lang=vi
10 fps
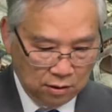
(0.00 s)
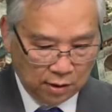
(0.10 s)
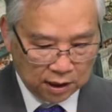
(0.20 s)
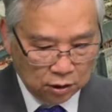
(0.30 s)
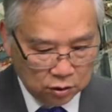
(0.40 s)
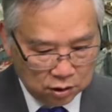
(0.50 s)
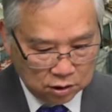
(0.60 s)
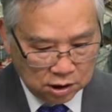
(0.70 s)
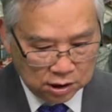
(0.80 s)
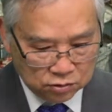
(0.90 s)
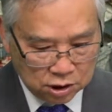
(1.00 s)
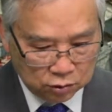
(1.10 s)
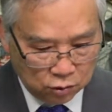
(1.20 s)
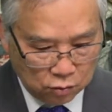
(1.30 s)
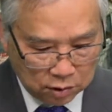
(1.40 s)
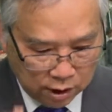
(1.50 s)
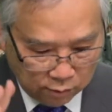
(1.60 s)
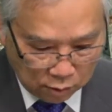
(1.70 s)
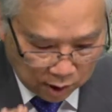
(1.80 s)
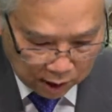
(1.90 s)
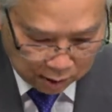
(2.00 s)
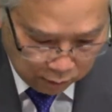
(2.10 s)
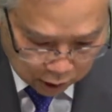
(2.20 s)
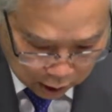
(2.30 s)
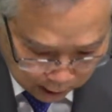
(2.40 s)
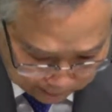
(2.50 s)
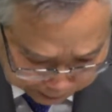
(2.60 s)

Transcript: và thưa thưa giáo sư tôi cũng thêm một cái điểm nữa